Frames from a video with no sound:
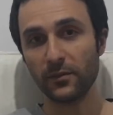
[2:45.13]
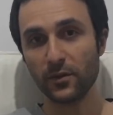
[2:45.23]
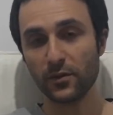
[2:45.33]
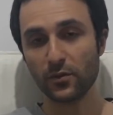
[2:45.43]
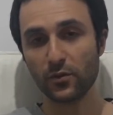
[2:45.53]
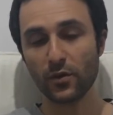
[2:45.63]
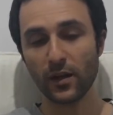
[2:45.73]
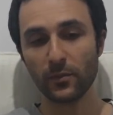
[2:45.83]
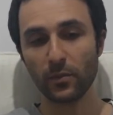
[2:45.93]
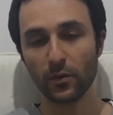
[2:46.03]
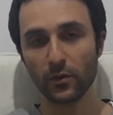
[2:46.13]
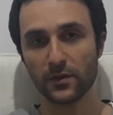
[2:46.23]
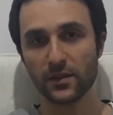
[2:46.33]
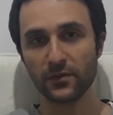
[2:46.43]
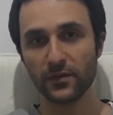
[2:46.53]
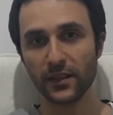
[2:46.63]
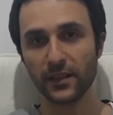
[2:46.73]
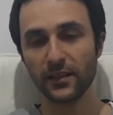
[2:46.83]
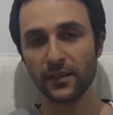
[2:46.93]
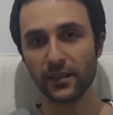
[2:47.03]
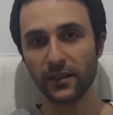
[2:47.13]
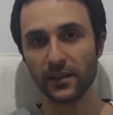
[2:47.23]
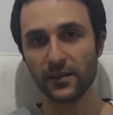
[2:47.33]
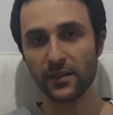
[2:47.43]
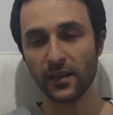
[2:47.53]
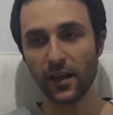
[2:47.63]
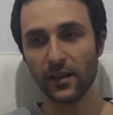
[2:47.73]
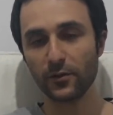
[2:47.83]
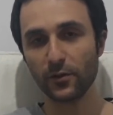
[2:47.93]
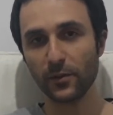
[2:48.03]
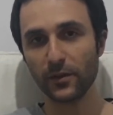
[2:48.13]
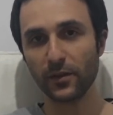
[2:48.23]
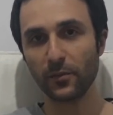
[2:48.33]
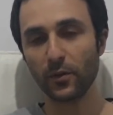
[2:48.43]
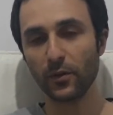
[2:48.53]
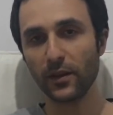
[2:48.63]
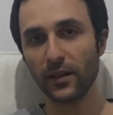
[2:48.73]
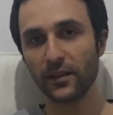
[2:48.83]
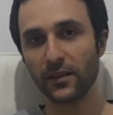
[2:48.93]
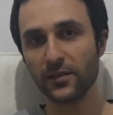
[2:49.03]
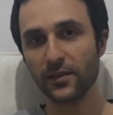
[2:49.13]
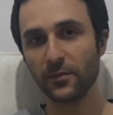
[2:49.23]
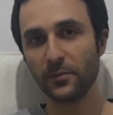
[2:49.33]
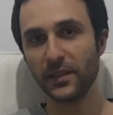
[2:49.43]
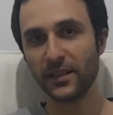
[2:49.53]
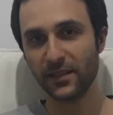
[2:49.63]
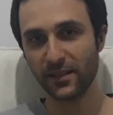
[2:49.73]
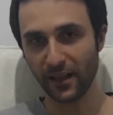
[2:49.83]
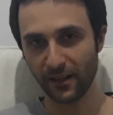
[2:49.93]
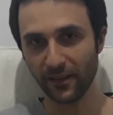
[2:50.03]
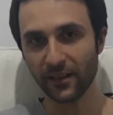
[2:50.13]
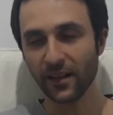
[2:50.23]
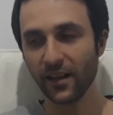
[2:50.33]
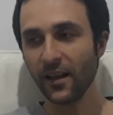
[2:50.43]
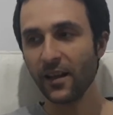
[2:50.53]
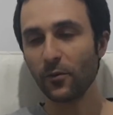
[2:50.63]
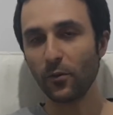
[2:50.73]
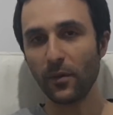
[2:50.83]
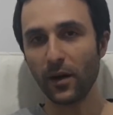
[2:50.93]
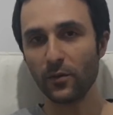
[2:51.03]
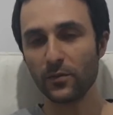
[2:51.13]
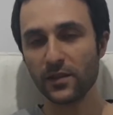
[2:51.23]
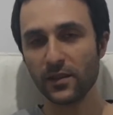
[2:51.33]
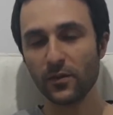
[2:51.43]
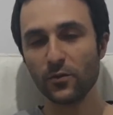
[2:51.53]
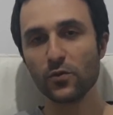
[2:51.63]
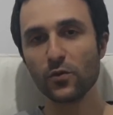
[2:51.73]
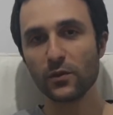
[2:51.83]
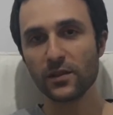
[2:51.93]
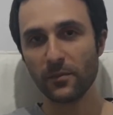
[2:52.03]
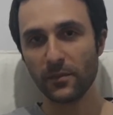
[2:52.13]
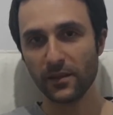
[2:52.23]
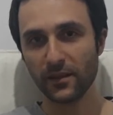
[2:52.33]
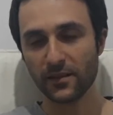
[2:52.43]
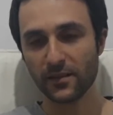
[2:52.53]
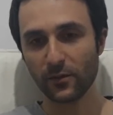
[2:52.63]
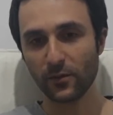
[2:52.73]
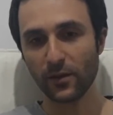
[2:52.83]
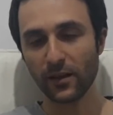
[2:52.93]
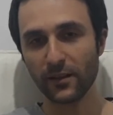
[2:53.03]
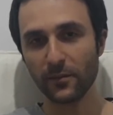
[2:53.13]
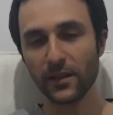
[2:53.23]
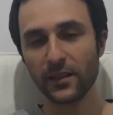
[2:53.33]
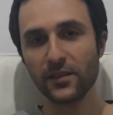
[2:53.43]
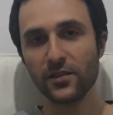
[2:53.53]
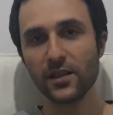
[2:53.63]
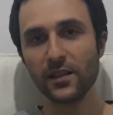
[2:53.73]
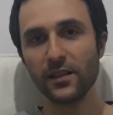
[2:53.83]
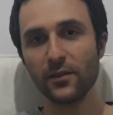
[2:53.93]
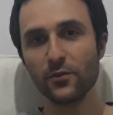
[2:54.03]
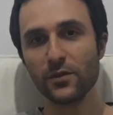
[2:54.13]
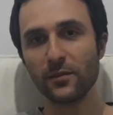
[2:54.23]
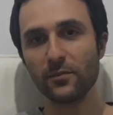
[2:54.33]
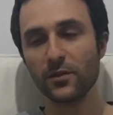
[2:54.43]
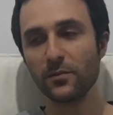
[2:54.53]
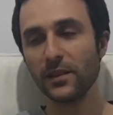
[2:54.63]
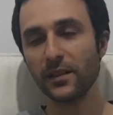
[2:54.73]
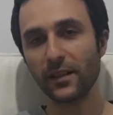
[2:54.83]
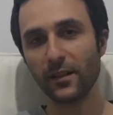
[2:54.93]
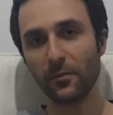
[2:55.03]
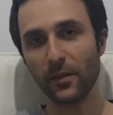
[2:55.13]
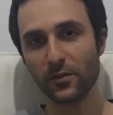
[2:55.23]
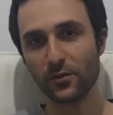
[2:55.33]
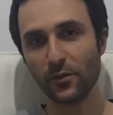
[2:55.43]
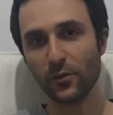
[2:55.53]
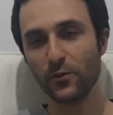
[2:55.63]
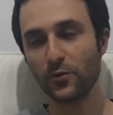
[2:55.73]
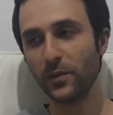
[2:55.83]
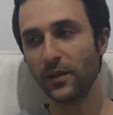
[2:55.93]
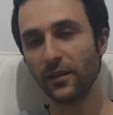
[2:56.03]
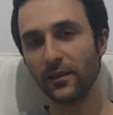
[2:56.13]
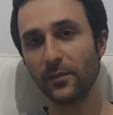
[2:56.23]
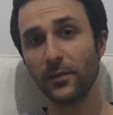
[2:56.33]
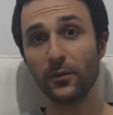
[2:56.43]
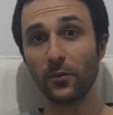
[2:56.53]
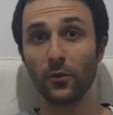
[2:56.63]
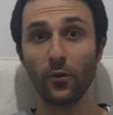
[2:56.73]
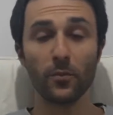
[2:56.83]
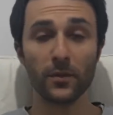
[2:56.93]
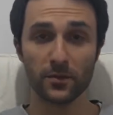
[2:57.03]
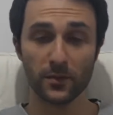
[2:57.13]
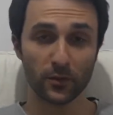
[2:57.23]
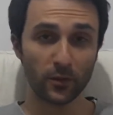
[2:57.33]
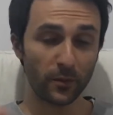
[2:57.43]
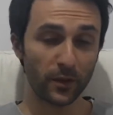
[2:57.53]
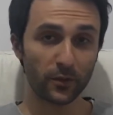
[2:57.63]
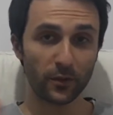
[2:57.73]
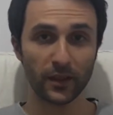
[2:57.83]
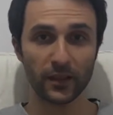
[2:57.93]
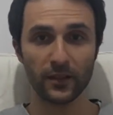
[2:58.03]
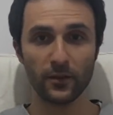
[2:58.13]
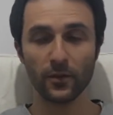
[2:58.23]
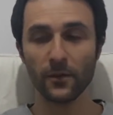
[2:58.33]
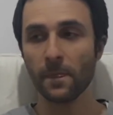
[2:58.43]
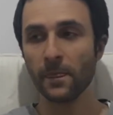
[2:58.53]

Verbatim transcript: Biliyorsunuz şu an Polo'nun sıfırına girin arkadaşlar. Aynı kilometre Polo'ya arkadaşlar bir iki tane var o malum sitede 190 bin liraya satıyor. Adamlar ikinci ellerini 170 bin liradan başlıyor. 3 bin, 6 bin, 10, 15 bin kilometre olarak gidiyor.